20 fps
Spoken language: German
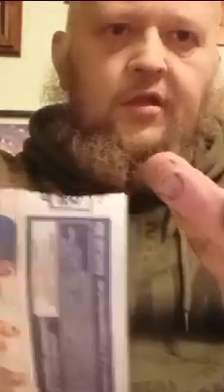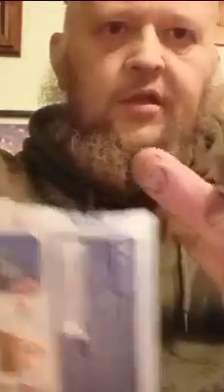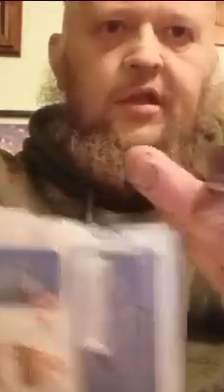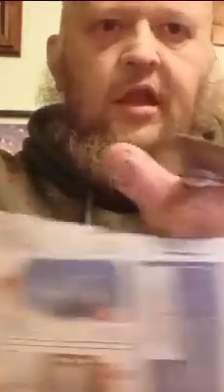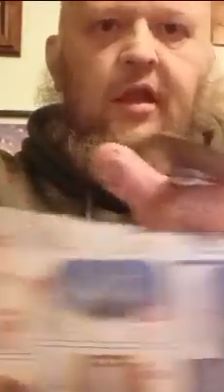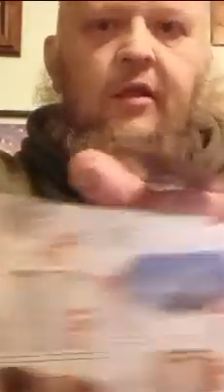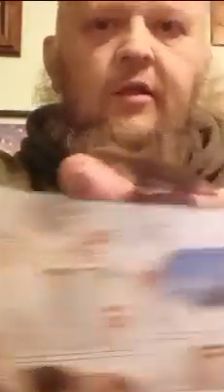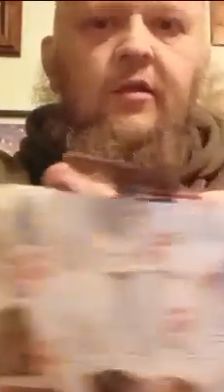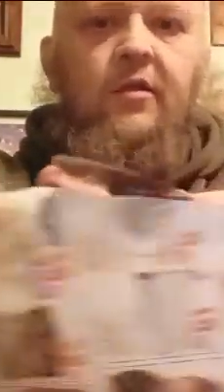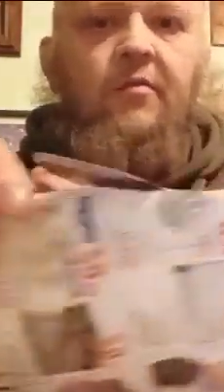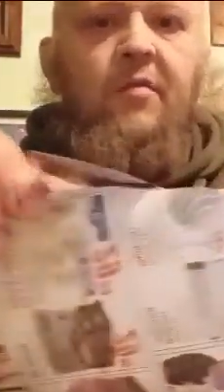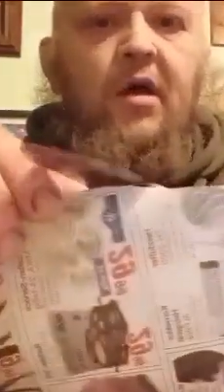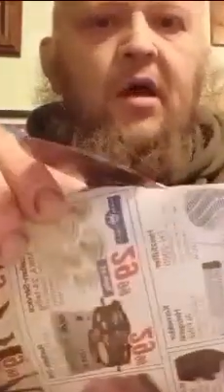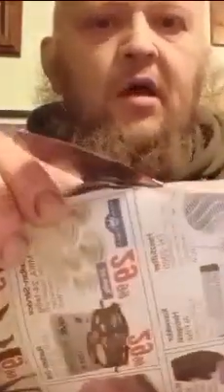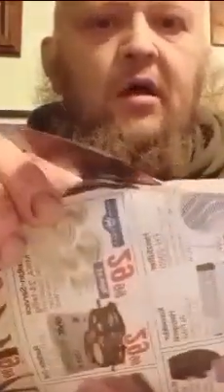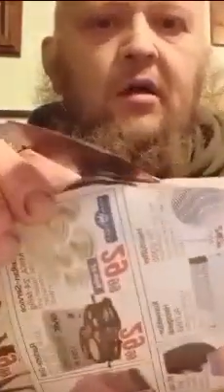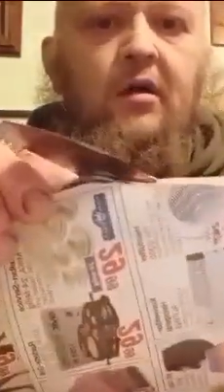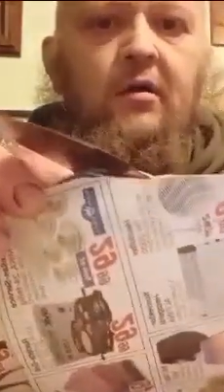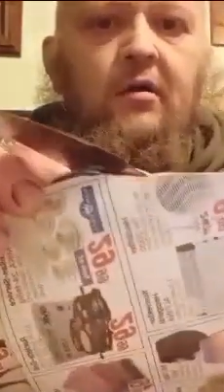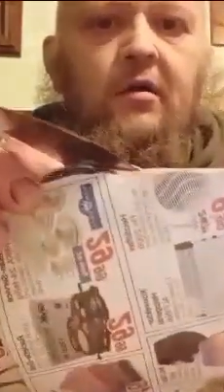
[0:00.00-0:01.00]
ich denke
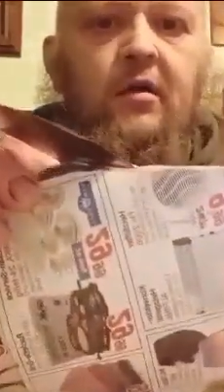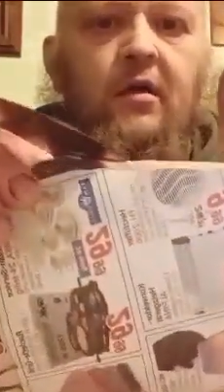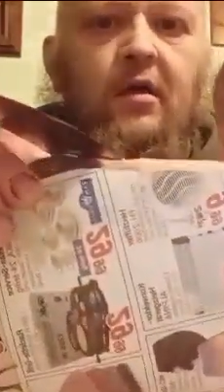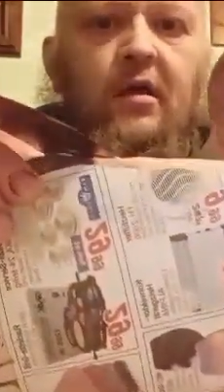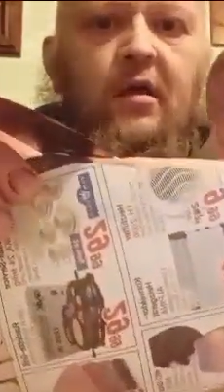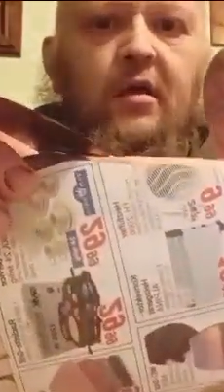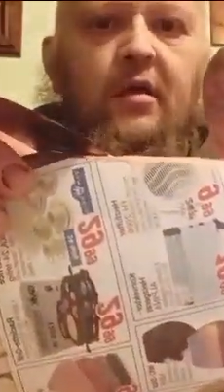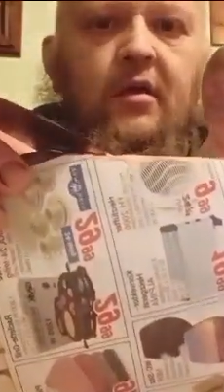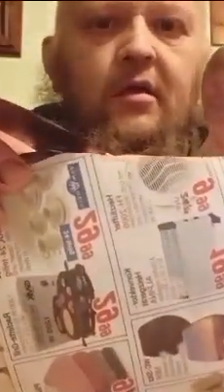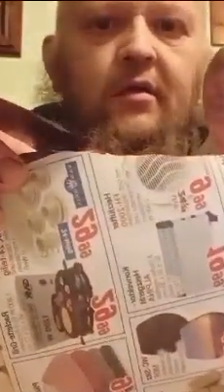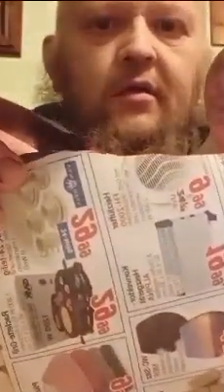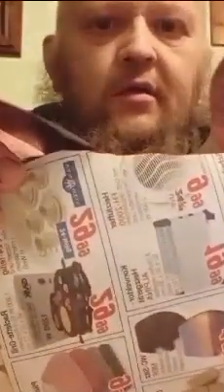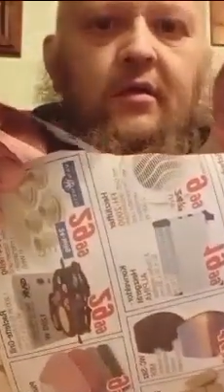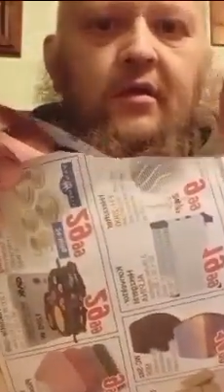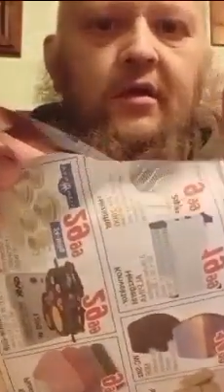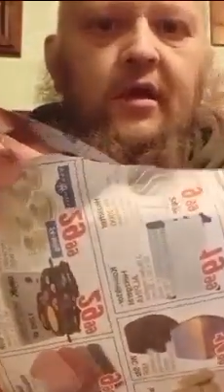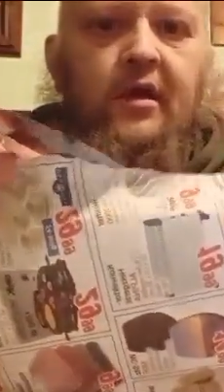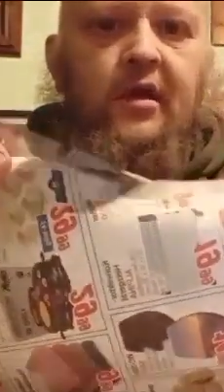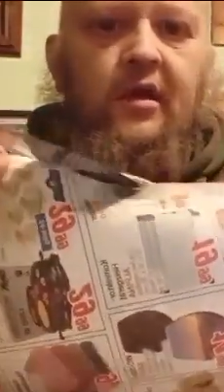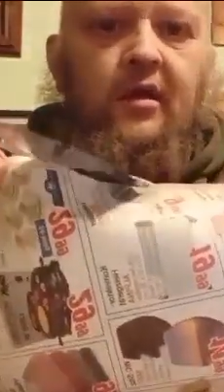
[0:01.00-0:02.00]
mal,
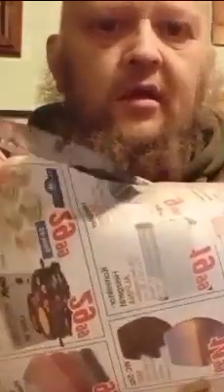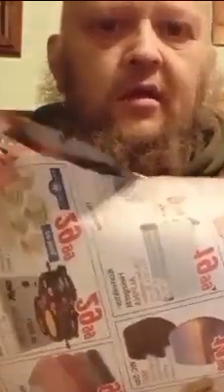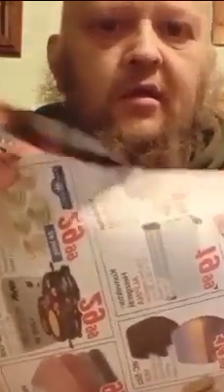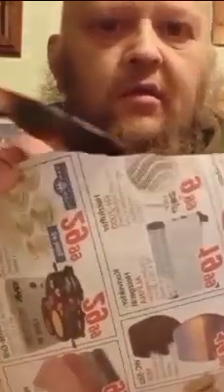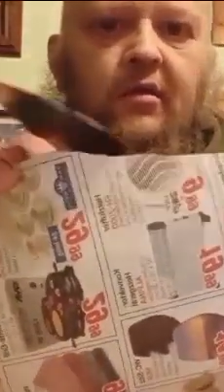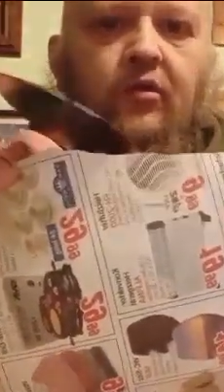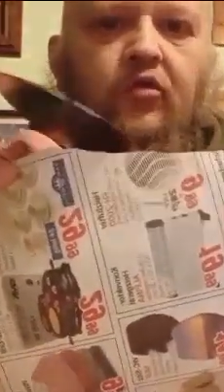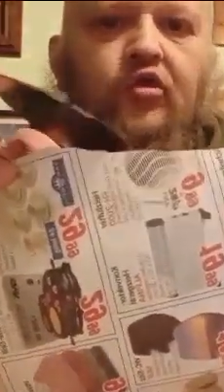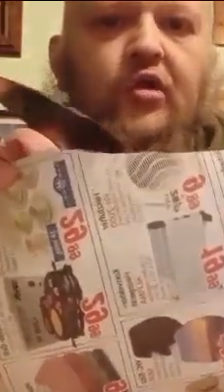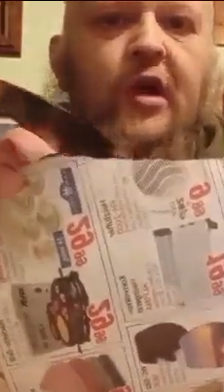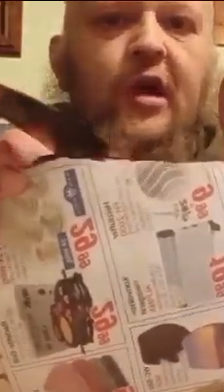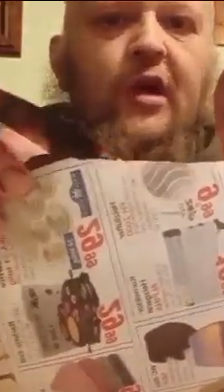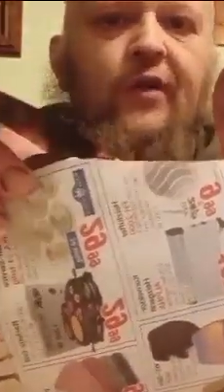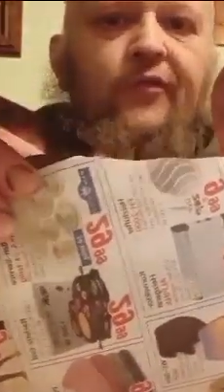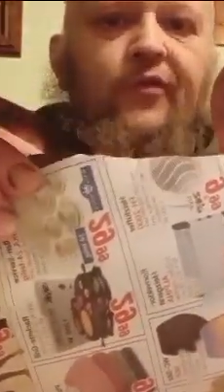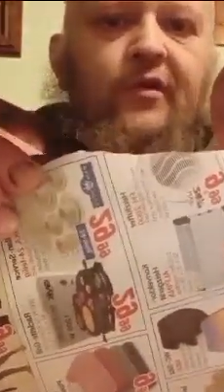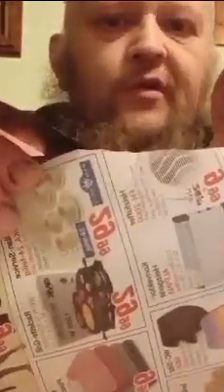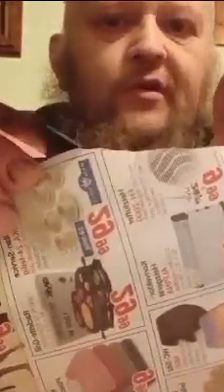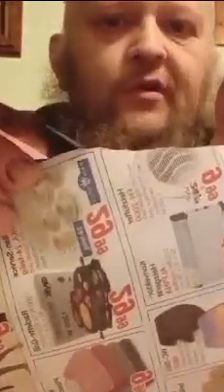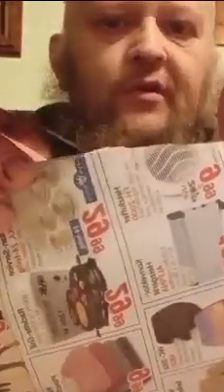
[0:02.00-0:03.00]
die
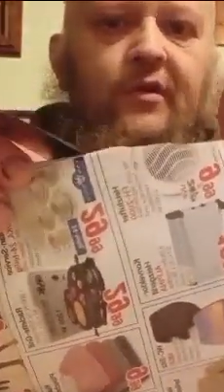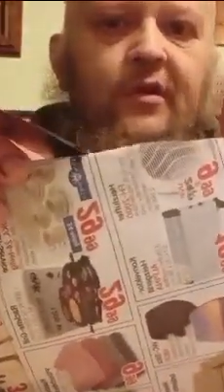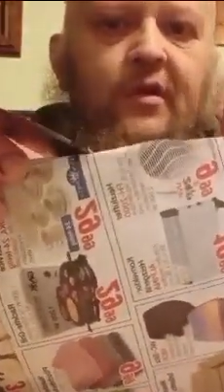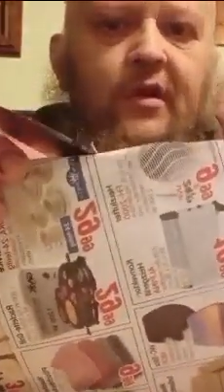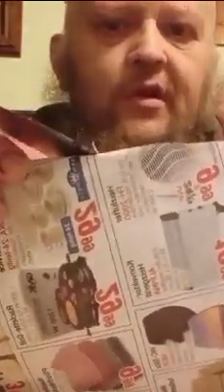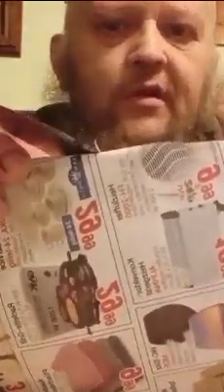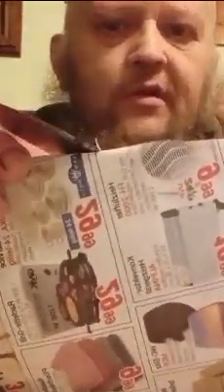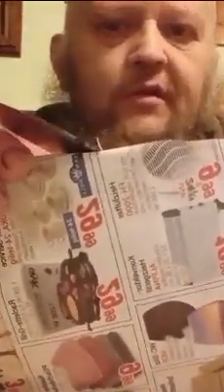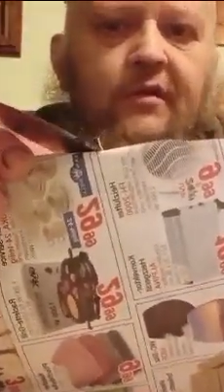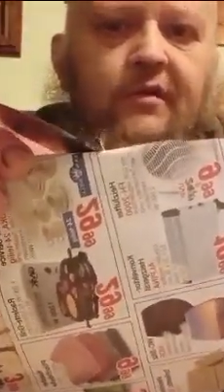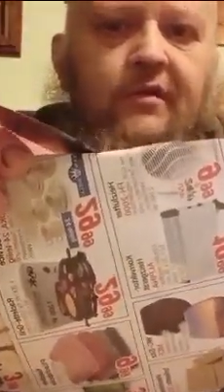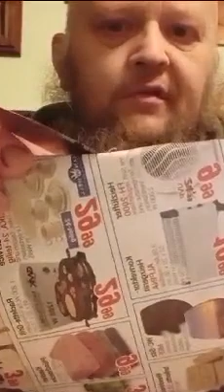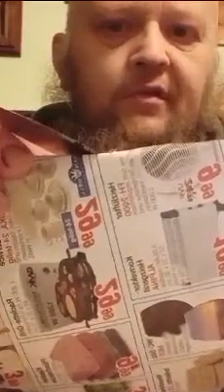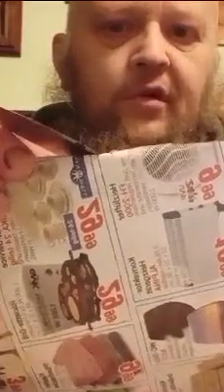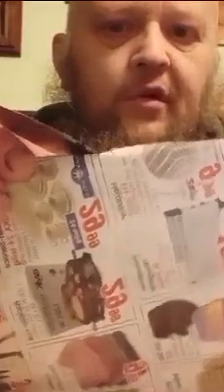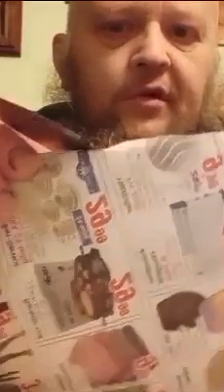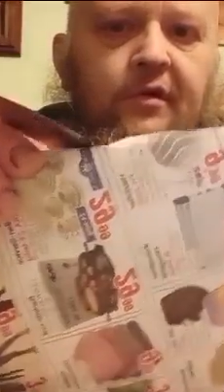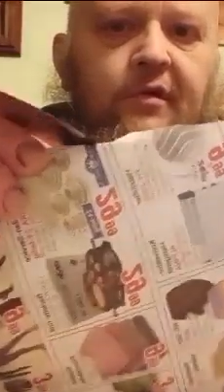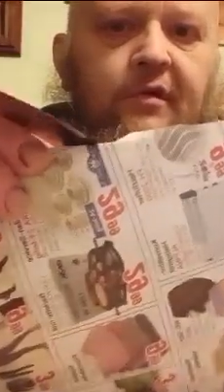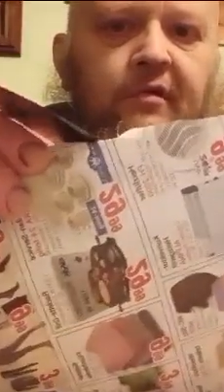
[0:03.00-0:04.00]
Schärfe
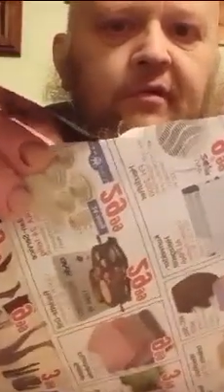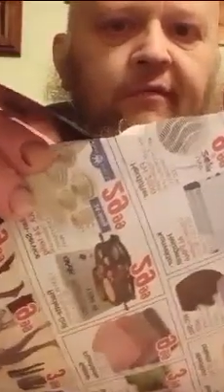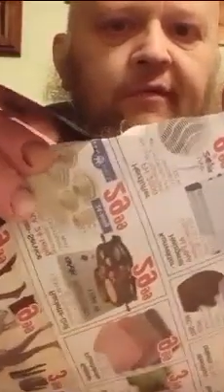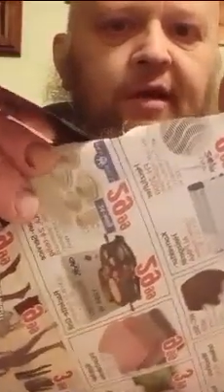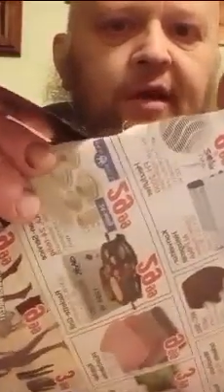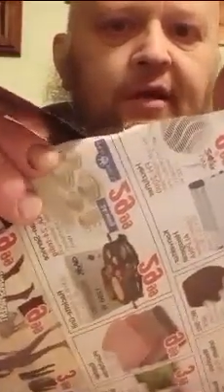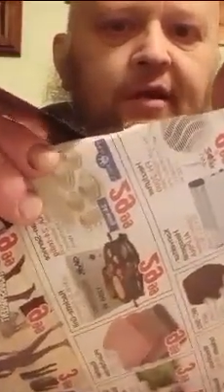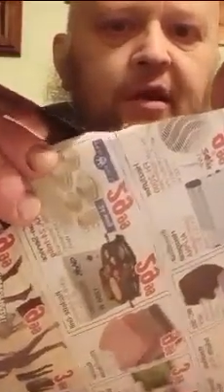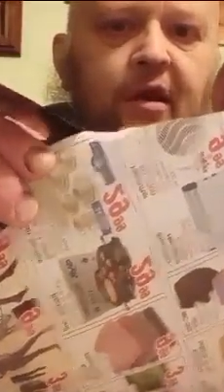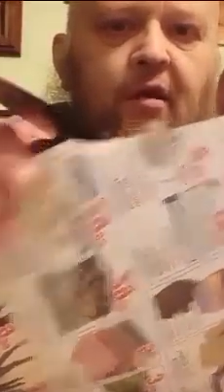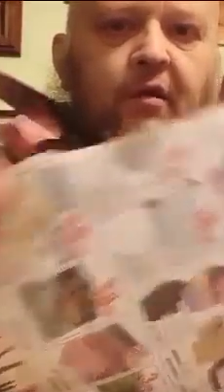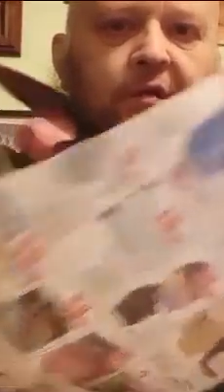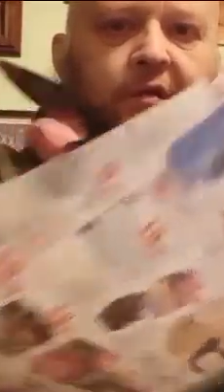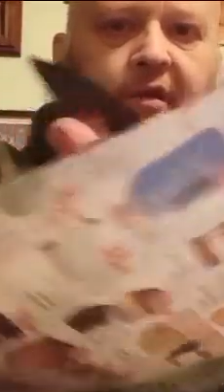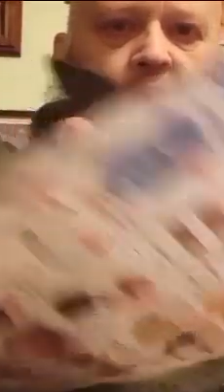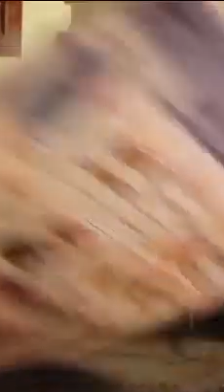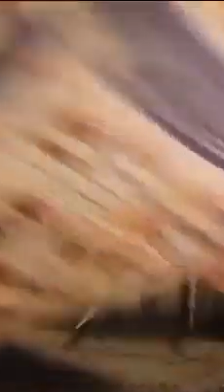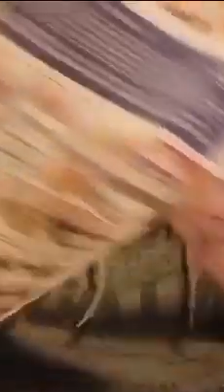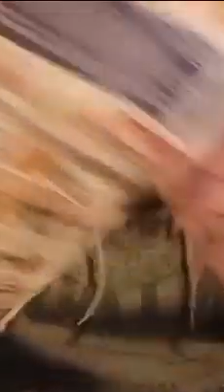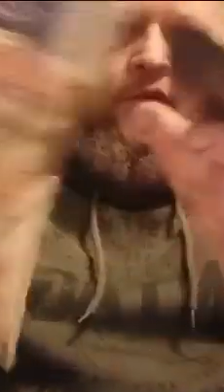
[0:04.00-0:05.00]
sollte soweit
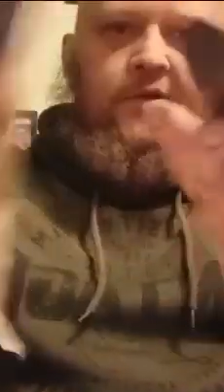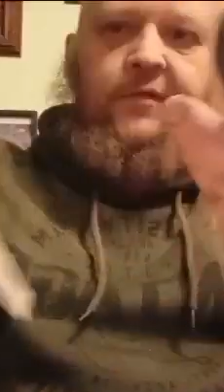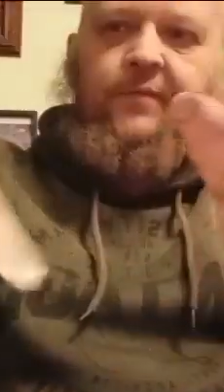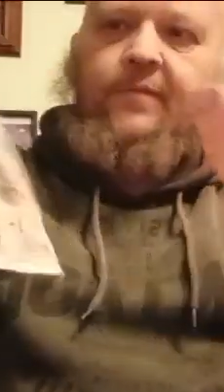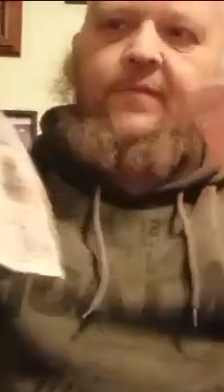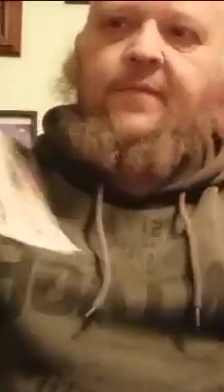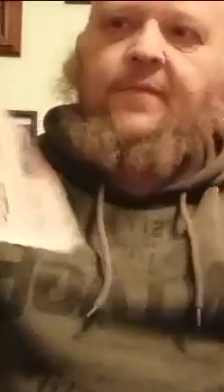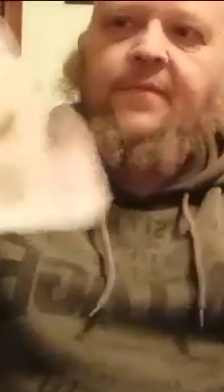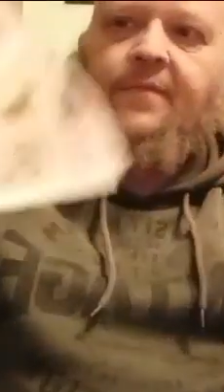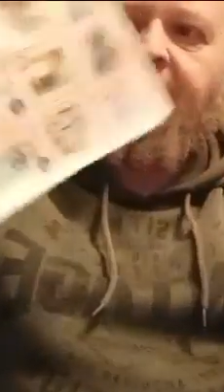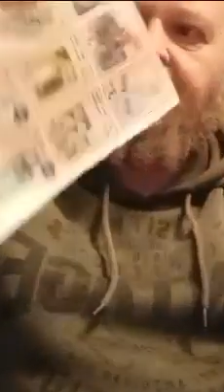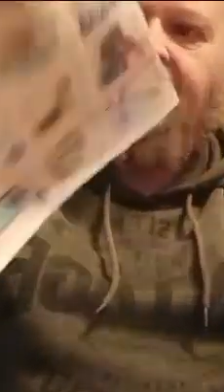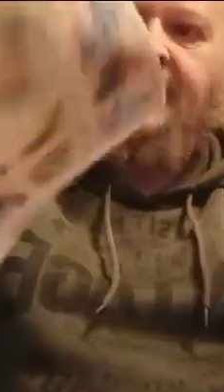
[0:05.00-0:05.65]
ausreichen.